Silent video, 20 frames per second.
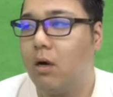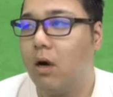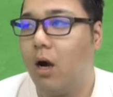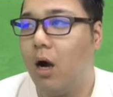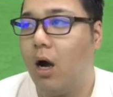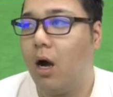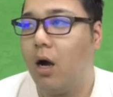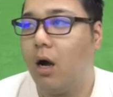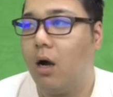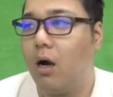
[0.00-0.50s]

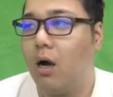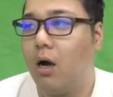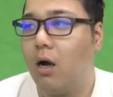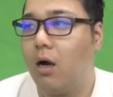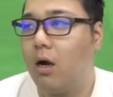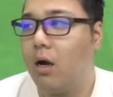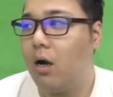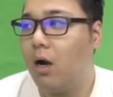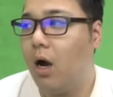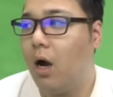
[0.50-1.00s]
あ、
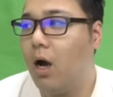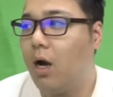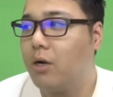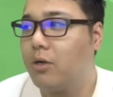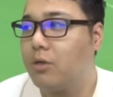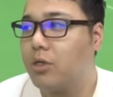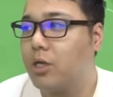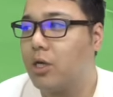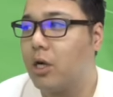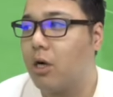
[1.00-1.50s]

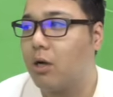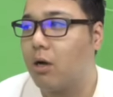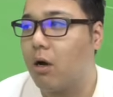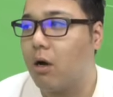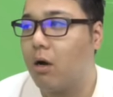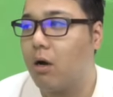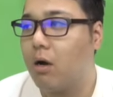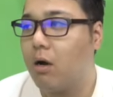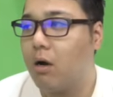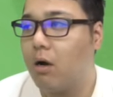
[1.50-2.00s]
R2 か
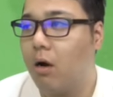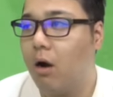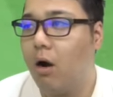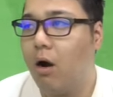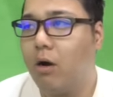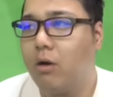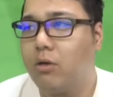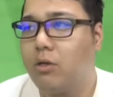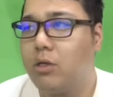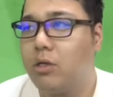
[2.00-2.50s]
な
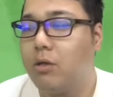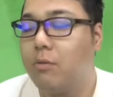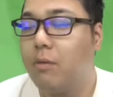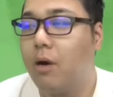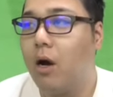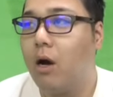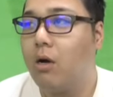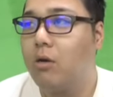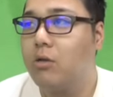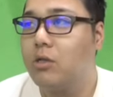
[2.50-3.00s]
?R2、
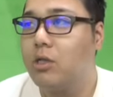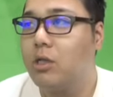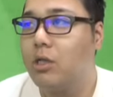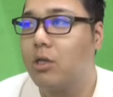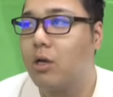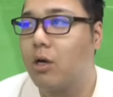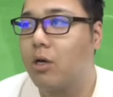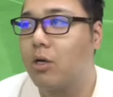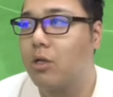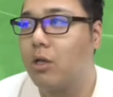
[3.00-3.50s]
今 R2
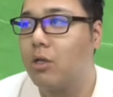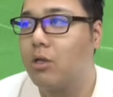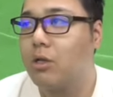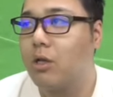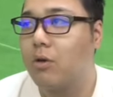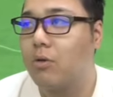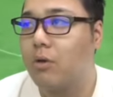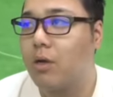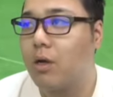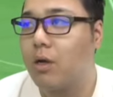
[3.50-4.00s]
でなんかなっ
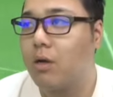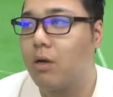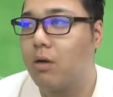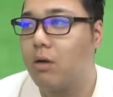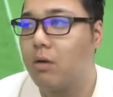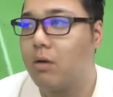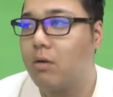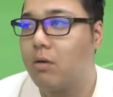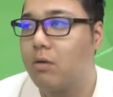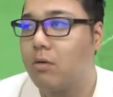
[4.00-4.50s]
たよね。
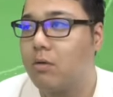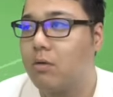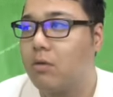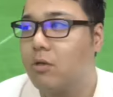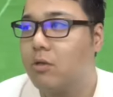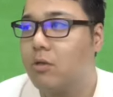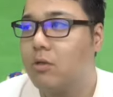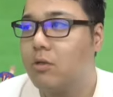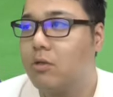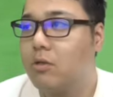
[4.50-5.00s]

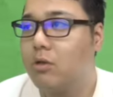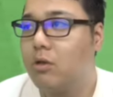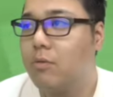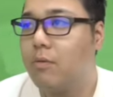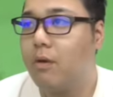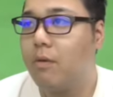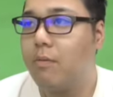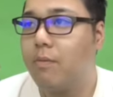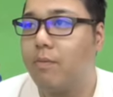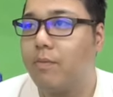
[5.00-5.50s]
ちょっと
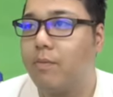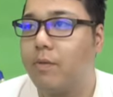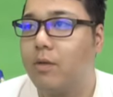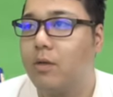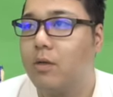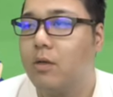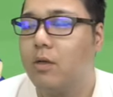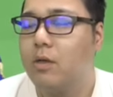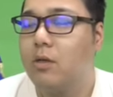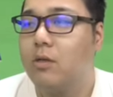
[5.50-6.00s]
今の、
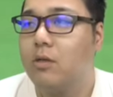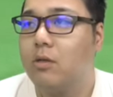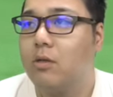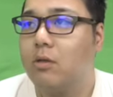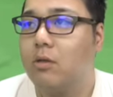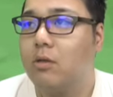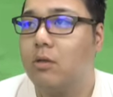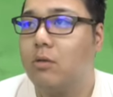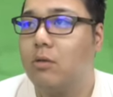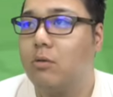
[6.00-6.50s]

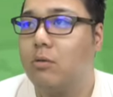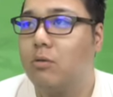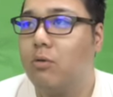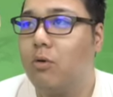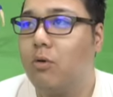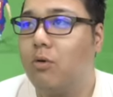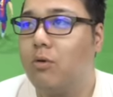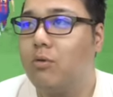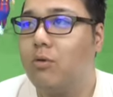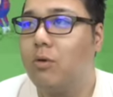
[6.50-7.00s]

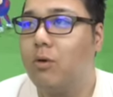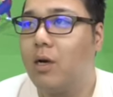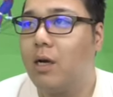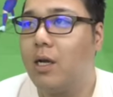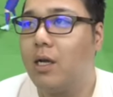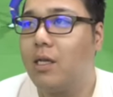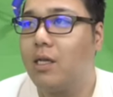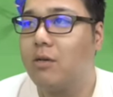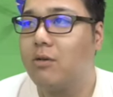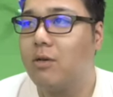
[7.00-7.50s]
動、動か
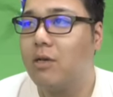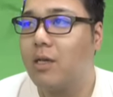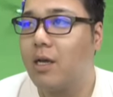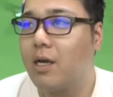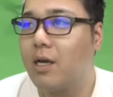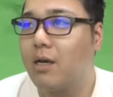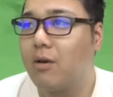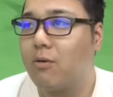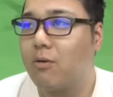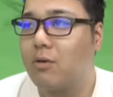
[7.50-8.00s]
ないでくれな
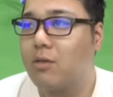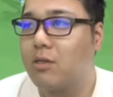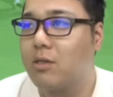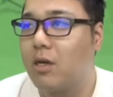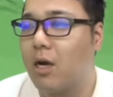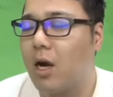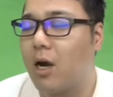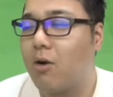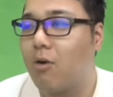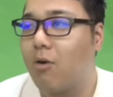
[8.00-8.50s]
いかな、こいつ
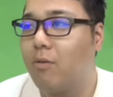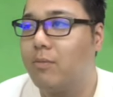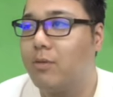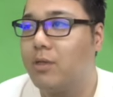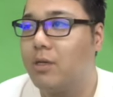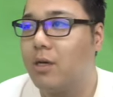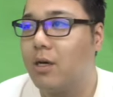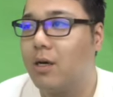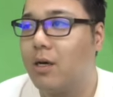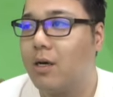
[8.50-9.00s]
ら、
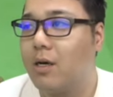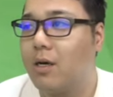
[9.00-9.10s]
コム。